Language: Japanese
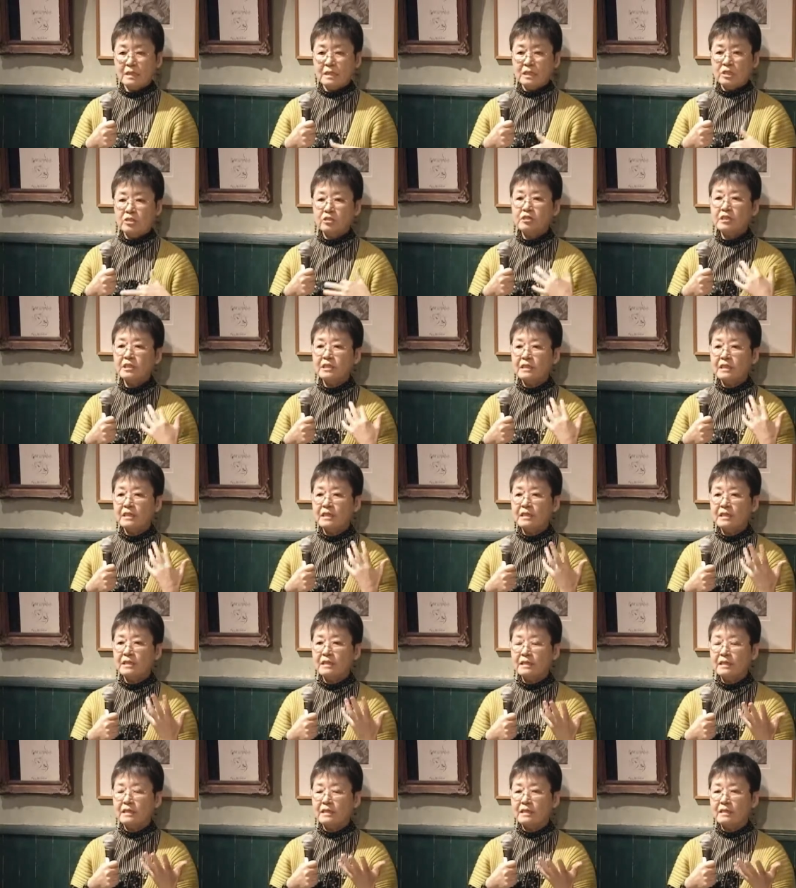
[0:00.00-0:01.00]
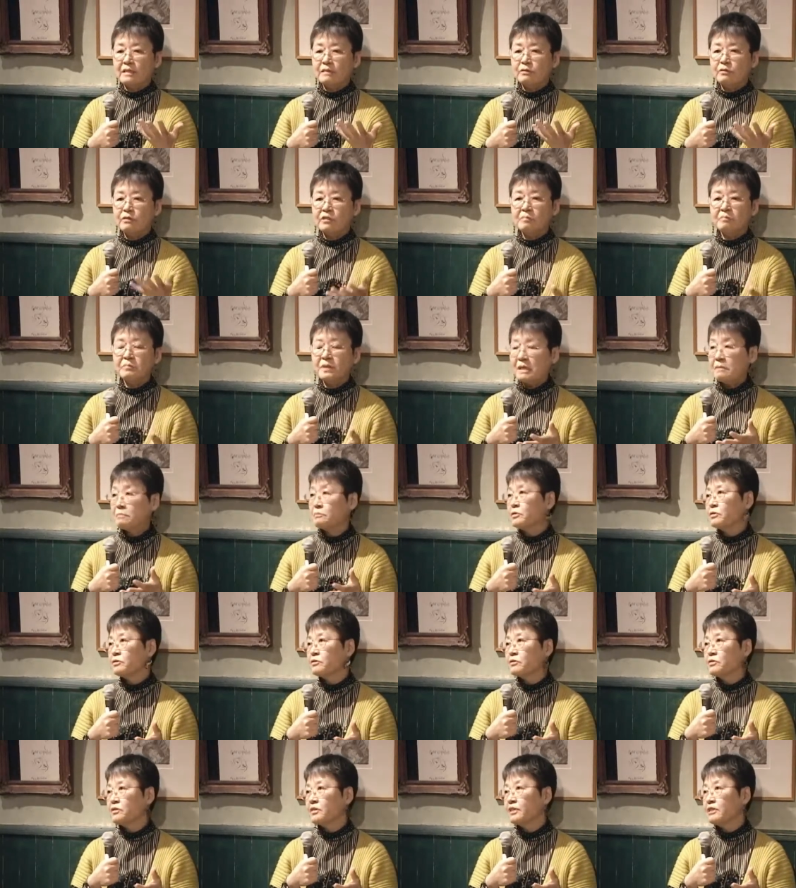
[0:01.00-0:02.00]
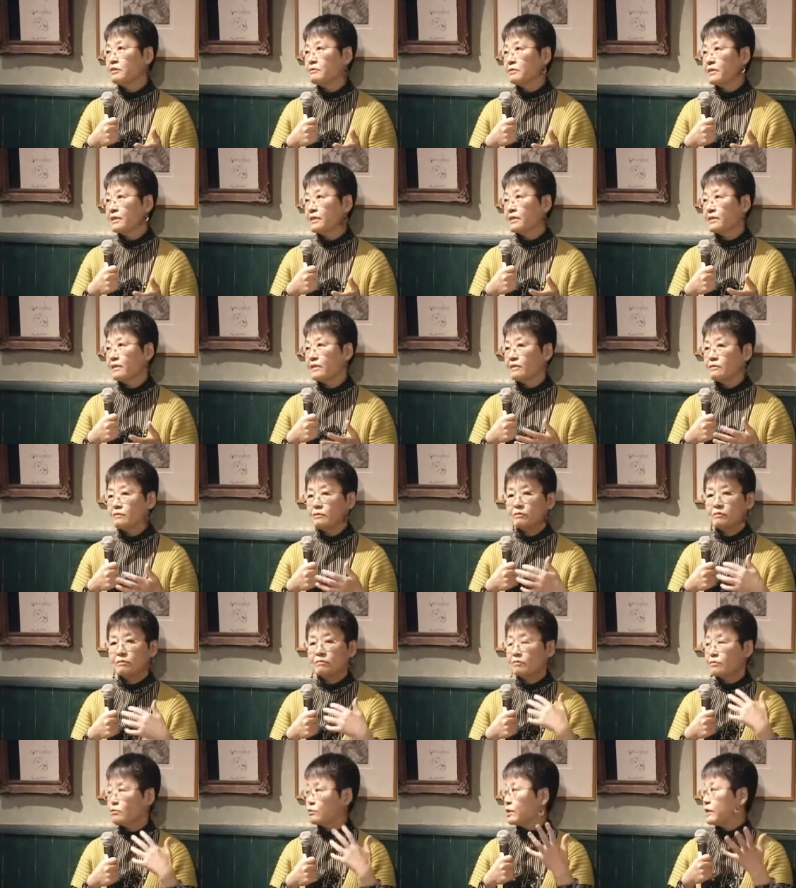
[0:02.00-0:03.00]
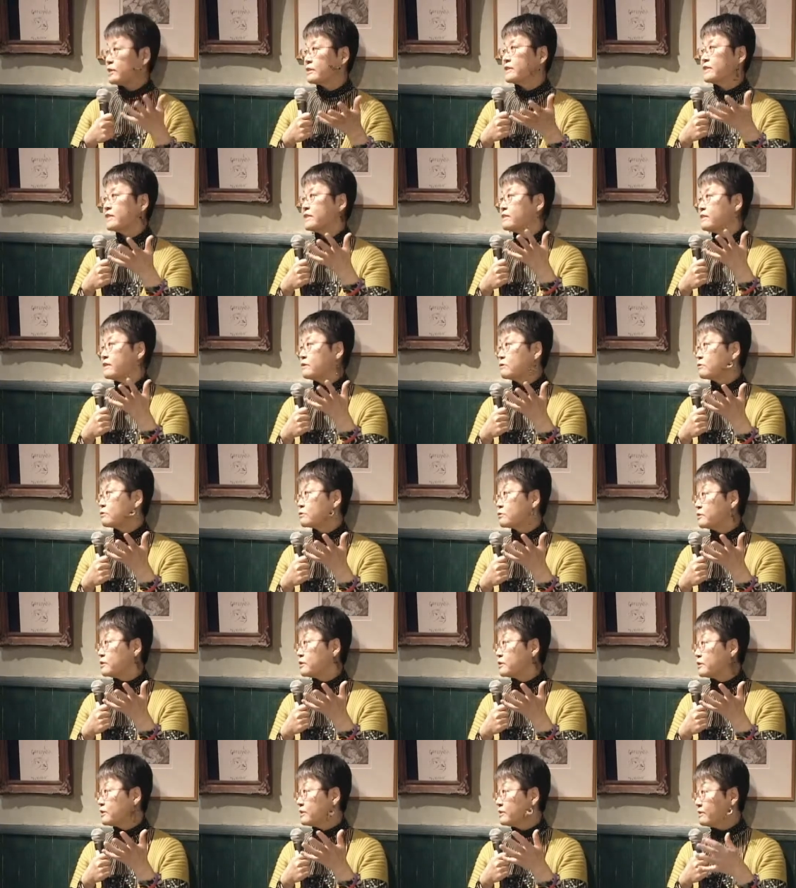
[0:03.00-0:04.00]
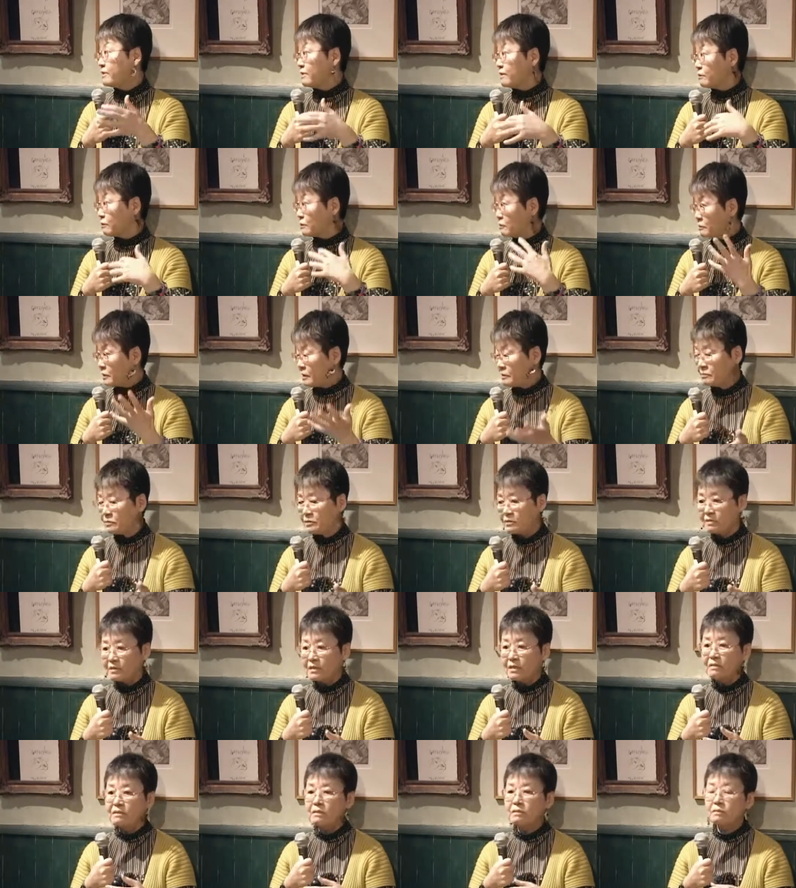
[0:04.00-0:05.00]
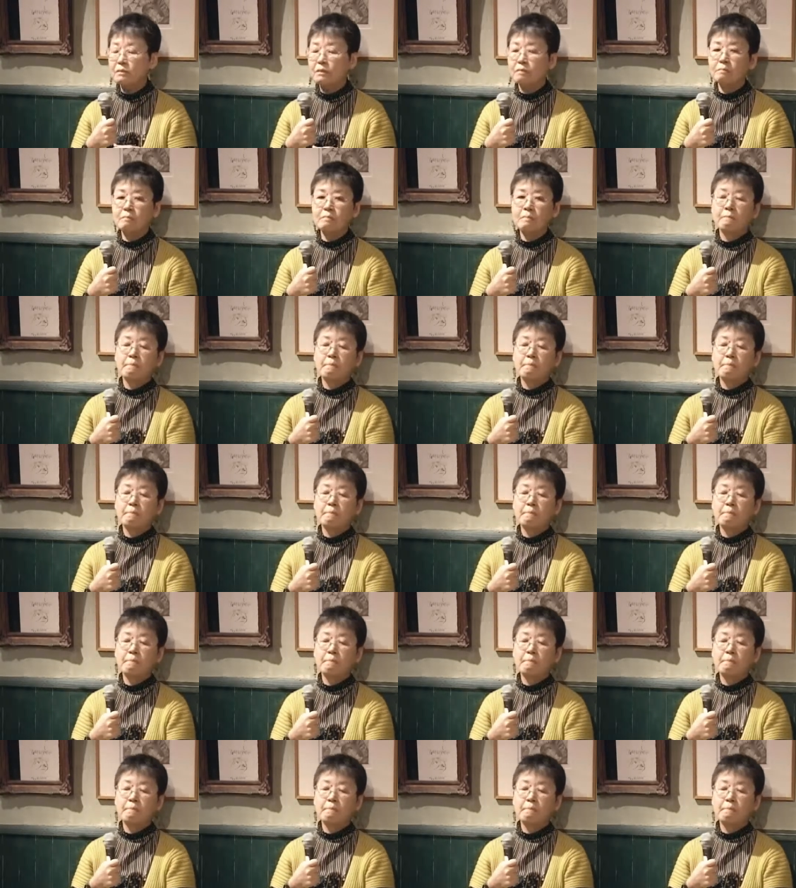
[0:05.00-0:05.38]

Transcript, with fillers: そして、えー、グループ発表の時にはあのトランスジェンダーのことについてグループ発表したんですね